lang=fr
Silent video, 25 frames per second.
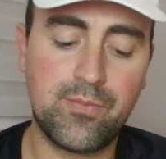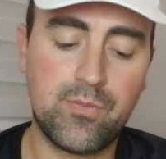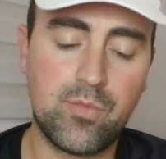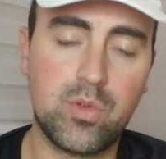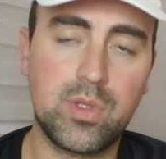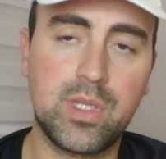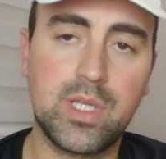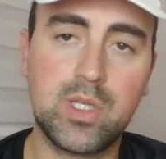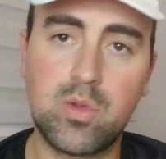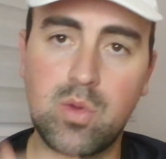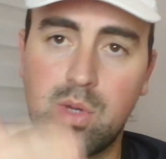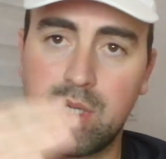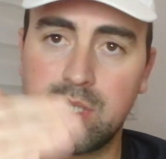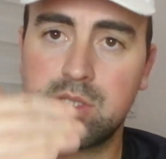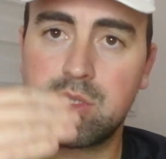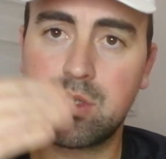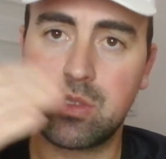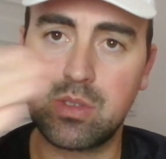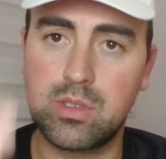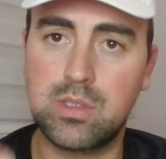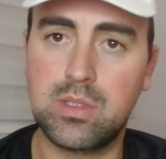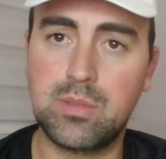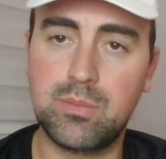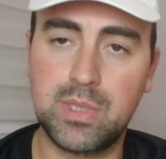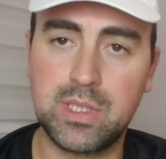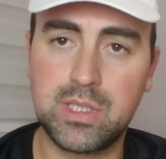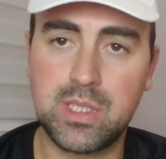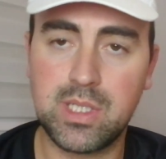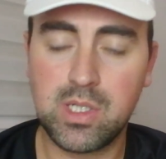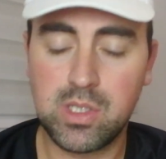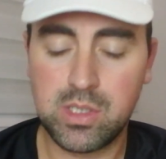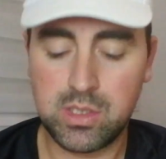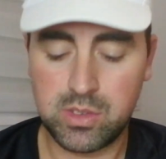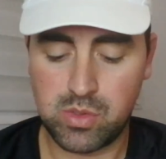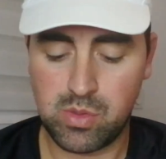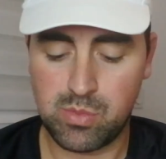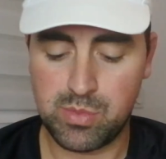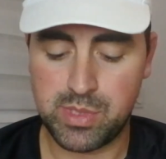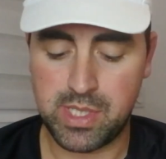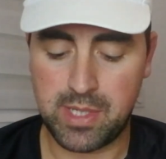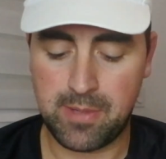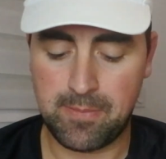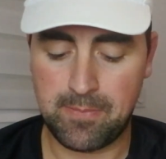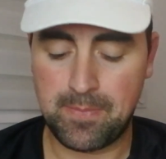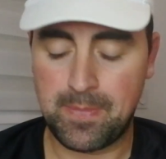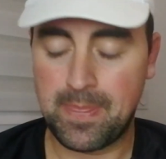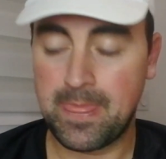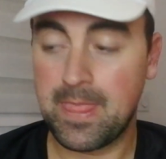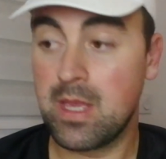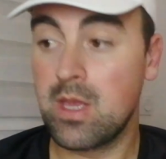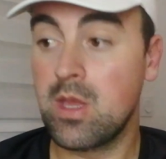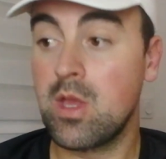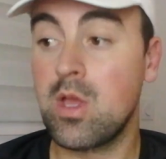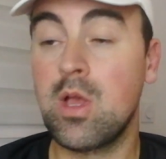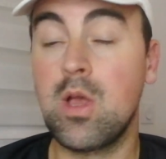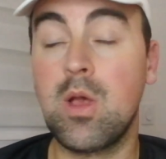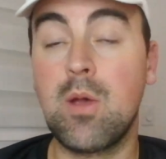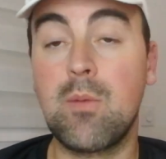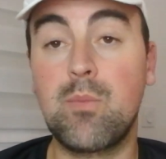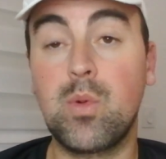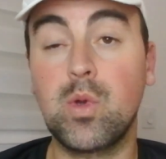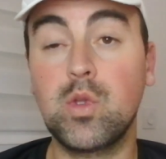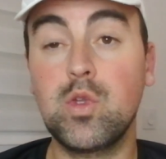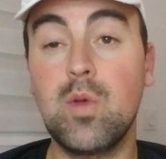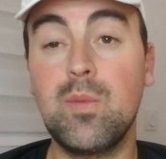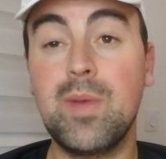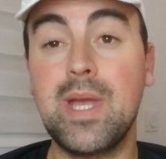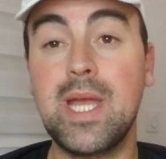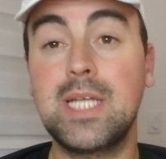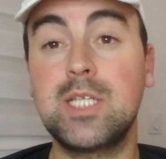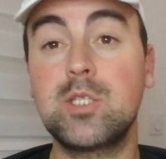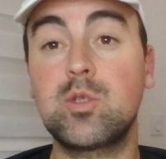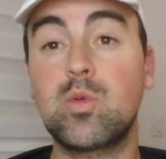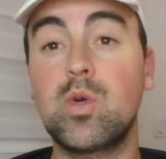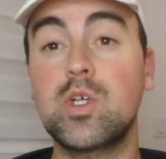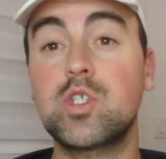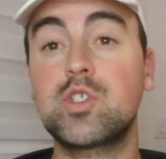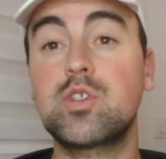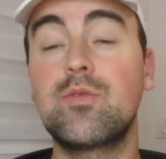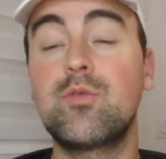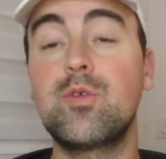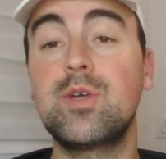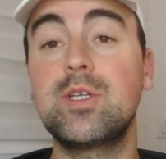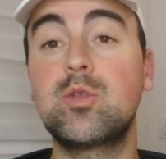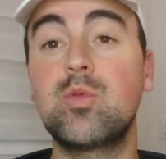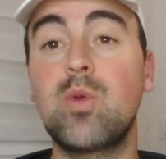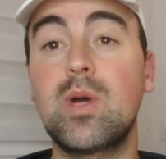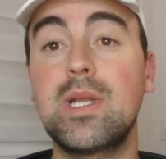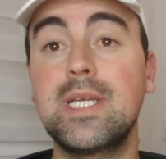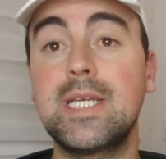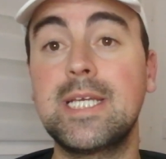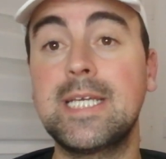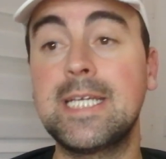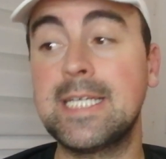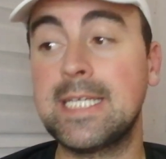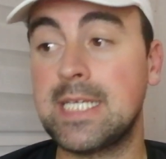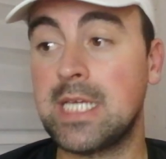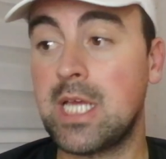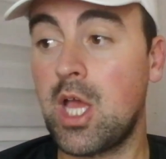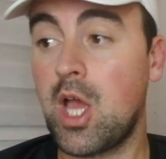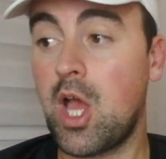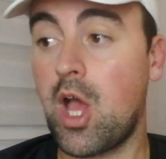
Faudrait qu'on reste euh, maintenant comme ça. Pour demain, les trois chevaux étoilés,